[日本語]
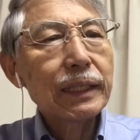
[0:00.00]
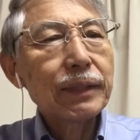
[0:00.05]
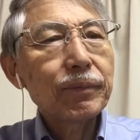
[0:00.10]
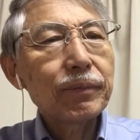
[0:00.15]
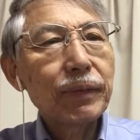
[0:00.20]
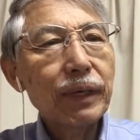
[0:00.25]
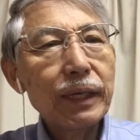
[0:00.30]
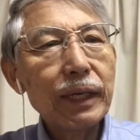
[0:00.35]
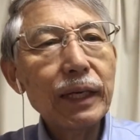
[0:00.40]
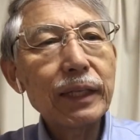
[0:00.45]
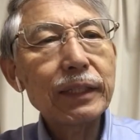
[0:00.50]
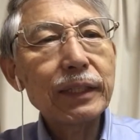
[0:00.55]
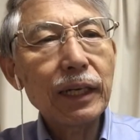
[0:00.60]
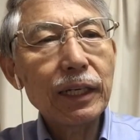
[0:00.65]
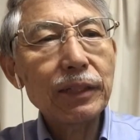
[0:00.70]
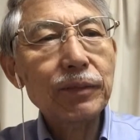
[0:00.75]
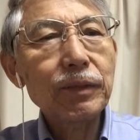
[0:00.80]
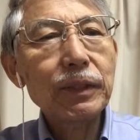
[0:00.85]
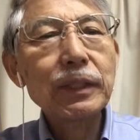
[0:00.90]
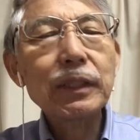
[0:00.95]
まあ書いてあ
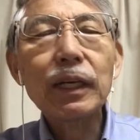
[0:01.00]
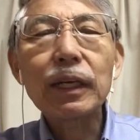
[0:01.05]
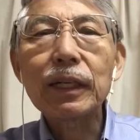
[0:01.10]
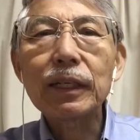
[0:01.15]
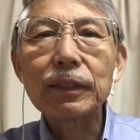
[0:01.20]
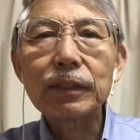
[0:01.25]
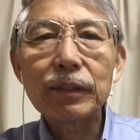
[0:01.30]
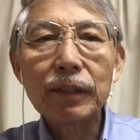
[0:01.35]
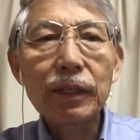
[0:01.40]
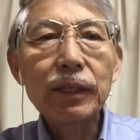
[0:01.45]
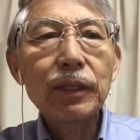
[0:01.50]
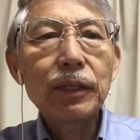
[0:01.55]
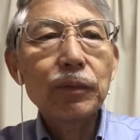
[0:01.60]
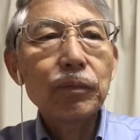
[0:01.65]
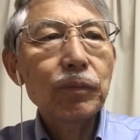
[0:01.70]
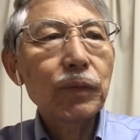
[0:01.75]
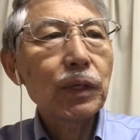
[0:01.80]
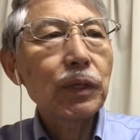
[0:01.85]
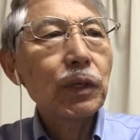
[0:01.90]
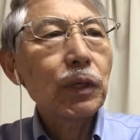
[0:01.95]
りますからですね、
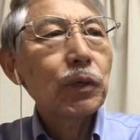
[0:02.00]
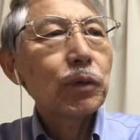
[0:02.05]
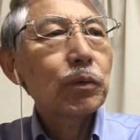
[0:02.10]
まあ、